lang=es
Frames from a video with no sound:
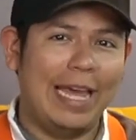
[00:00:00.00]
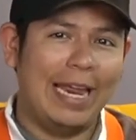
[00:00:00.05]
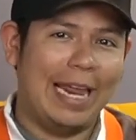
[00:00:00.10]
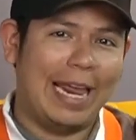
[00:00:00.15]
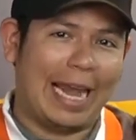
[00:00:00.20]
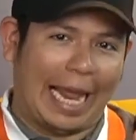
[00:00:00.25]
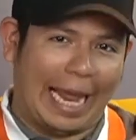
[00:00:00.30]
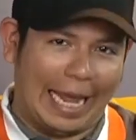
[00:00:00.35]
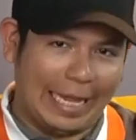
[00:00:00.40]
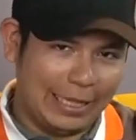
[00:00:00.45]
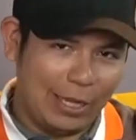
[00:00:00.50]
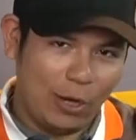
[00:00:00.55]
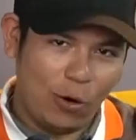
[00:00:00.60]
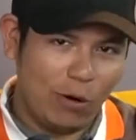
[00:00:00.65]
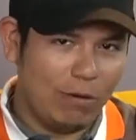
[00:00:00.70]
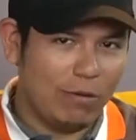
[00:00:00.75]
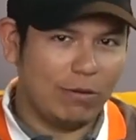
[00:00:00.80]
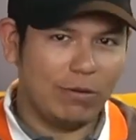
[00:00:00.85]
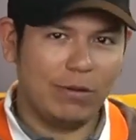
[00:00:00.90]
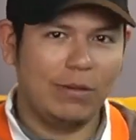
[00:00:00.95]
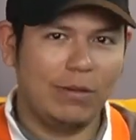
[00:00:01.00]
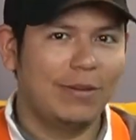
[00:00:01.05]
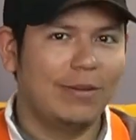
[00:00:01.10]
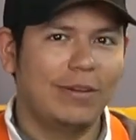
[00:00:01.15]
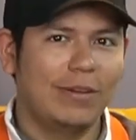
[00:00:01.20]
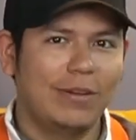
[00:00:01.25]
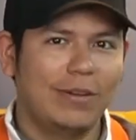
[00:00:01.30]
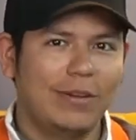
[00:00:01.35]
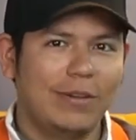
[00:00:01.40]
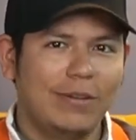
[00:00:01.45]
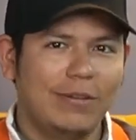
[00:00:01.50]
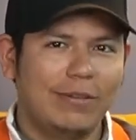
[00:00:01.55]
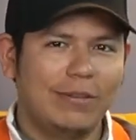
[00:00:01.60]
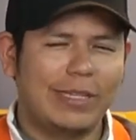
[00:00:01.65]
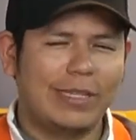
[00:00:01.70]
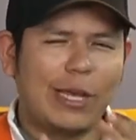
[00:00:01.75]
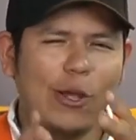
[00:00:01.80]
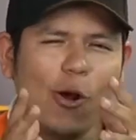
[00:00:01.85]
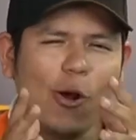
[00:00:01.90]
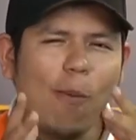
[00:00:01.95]
y energético?
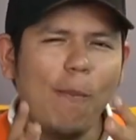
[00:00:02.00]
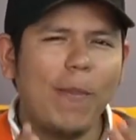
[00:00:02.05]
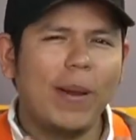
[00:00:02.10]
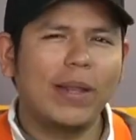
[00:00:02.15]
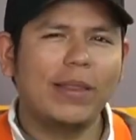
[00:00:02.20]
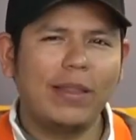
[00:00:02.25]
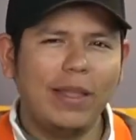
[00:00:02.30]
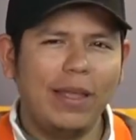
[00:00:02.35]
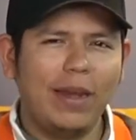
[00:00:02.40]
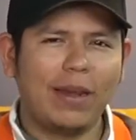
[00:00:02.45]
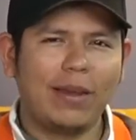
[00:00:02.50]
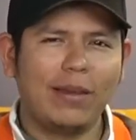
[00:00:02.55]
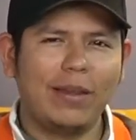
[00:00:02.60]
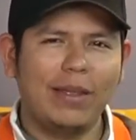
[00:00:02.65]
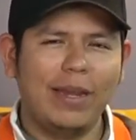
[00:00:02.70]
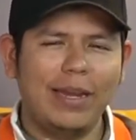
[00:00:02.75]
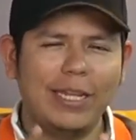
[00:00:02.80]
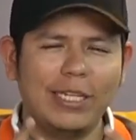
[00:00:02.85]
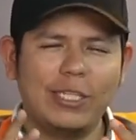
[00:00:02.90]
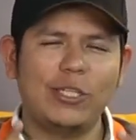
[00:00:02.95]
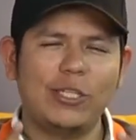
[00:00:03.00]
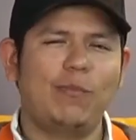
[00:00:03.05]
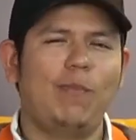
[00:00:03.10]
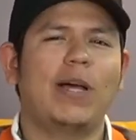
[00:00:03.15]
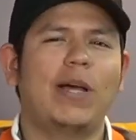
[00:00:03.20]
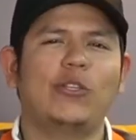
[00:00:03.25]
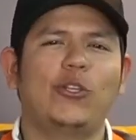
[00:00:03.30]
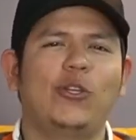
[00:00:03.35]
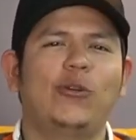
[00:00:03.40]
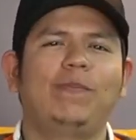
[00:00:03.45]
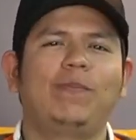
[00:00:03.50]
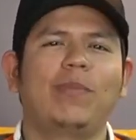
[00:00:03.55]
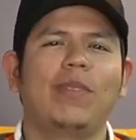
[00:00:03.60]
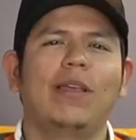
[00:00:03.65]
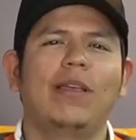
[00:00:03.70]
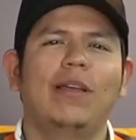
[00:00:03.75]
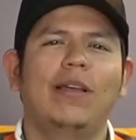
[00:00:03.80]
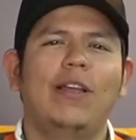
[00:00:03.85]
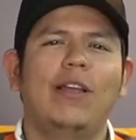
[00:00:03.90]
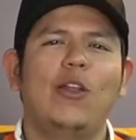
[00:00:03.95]
Te quiero compartir en este espacio
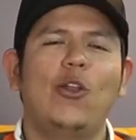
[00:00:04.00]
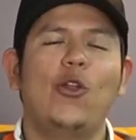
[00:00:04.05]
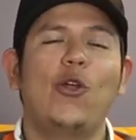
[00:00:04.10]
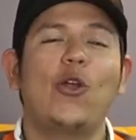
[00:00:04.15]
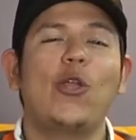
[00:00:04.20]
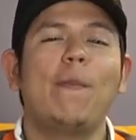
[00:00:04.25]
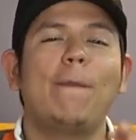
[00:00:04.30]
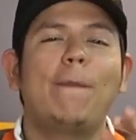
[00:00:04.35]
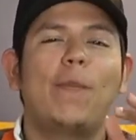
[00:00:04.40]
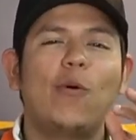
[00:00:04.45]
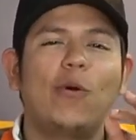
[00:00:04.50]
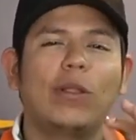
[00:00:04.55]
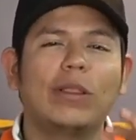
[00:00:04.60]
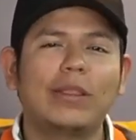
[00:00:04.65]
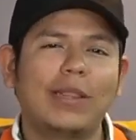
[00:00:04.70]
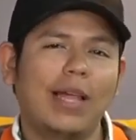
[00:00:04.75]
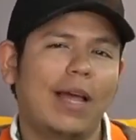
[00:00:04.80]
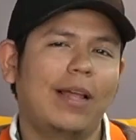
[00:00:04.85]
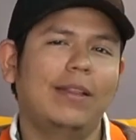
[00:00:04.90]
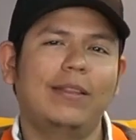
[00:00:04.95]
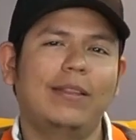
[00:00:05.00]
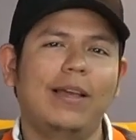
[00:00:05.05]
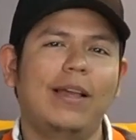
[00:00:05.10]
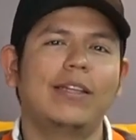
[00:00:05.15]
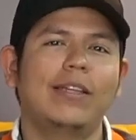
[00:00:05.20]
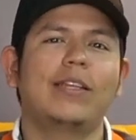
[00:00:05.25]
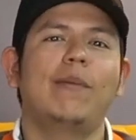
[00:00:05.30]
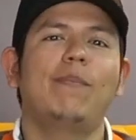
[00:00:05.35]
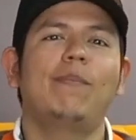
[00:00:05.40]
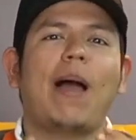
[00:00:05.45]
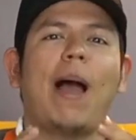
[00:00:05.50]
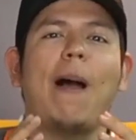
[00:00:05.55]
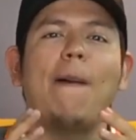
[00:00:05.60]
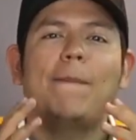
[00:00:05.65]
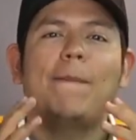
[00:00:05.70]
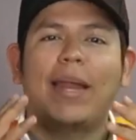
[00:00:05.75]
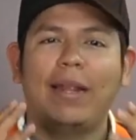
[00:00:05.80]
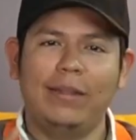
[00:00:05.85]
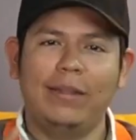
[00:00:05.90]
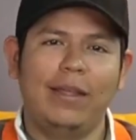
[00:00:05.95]
lo importante que es em,
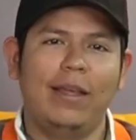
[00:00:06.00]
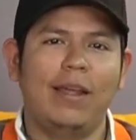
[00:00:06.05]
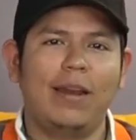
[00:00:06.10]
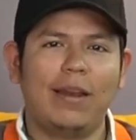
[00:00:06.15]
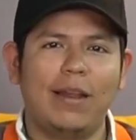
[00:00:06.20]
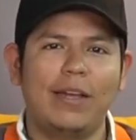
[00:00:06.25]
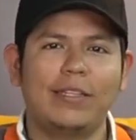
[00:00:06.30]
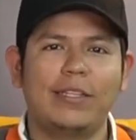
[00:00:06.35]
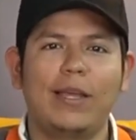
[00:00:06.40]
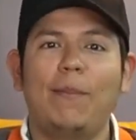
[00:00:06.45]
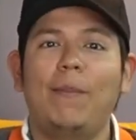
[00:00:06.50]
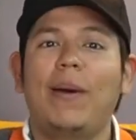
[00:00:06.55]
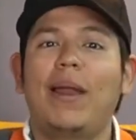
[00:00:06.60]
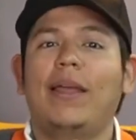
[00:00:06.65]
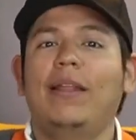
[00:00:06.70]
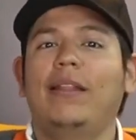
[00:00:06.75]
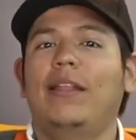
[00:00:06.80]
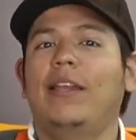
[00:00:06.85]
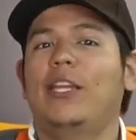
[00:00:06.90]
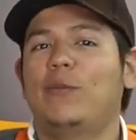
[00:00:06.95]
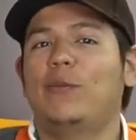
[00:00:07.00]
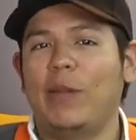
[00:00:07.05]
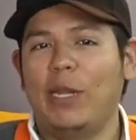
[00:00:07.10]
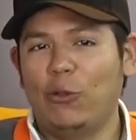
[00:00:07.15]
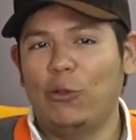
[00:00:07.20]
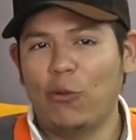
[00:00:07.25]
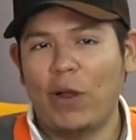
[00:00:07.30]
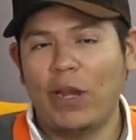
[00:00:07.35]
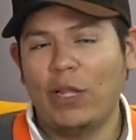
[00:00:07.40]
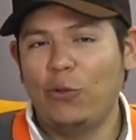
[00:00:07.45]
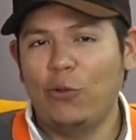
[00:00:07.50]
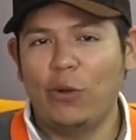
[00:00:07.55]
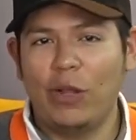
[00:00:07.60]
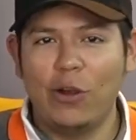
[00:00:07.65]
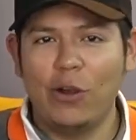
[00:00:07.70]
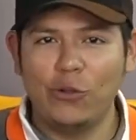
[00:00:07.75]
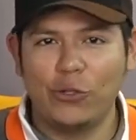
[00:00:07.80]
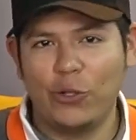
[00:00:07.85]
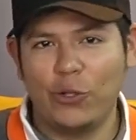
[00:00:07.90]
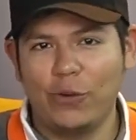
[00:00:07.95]
aprender a hacer marketing espiritual en tu
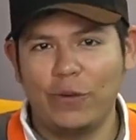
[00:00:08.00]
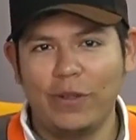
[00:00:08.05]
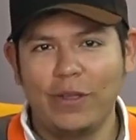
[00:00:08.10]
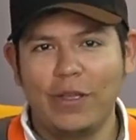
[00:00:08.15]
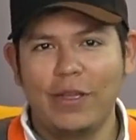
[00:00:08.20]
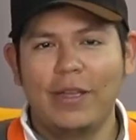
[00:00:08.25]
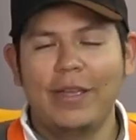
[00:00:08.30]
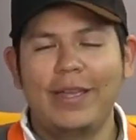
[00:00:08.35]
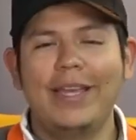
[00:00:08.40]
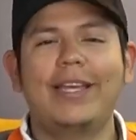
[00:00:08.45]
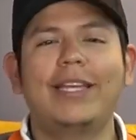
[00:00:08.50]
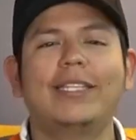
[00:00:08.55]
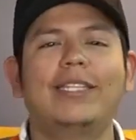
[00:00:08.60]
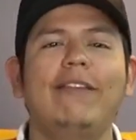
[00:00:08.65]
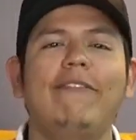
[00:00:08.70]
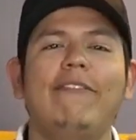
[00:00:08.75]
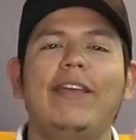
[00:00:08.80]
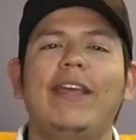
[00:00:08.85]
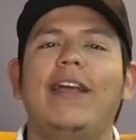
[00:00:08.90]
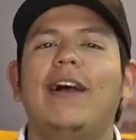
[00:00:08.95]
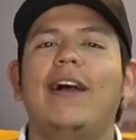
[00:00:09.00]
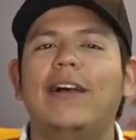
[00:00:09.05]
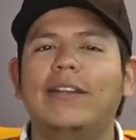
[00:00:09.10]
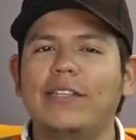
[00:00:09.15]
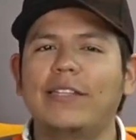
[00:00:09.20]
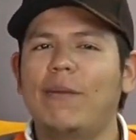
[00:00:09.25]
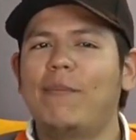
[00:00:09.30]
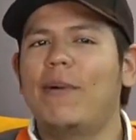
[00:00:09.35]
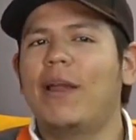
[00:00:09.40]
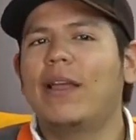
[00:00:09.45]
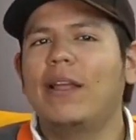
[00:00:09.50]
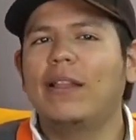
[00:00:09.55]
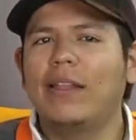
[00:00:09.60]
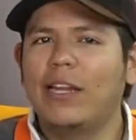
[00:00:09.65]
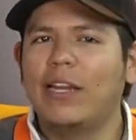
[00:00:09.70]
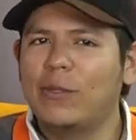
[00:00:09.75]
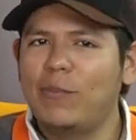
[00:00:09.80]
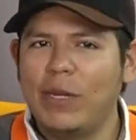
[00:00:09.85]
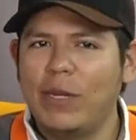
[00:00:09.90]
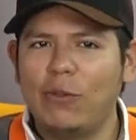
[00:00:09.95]
negocio. ¿Y qué significa hacer
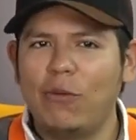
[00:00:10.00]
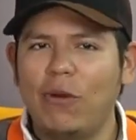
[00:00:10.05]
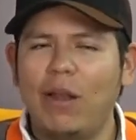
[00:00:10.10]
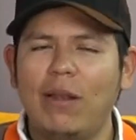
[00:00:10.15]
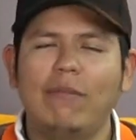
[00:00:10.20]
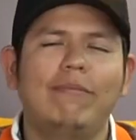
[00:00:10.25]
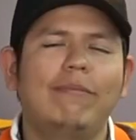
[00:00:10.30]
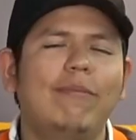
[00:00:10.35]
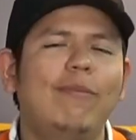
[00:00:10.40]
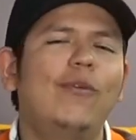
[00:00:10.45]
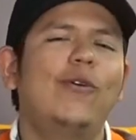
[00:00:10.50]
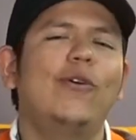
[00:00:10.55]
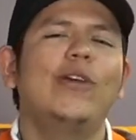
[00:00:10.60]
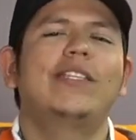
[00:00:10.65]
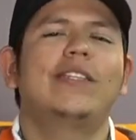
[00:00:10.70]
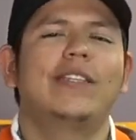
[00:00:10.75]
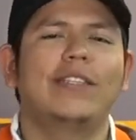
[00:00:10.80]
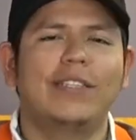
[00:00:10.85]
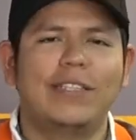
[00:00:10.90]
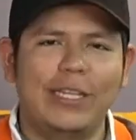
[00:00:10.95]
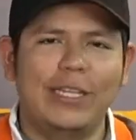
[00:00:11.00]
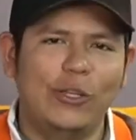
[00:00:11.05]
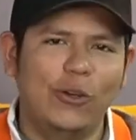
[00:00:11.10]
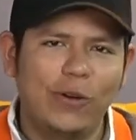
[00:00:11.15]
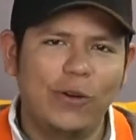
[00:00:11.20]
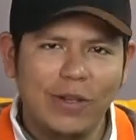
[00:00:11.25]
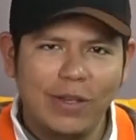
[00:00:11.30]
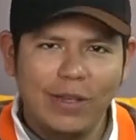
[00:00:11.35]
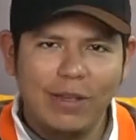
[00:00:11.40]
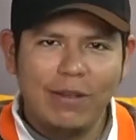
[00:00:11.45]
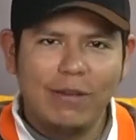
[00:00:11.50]
marketing espiritual? Muy sencillo.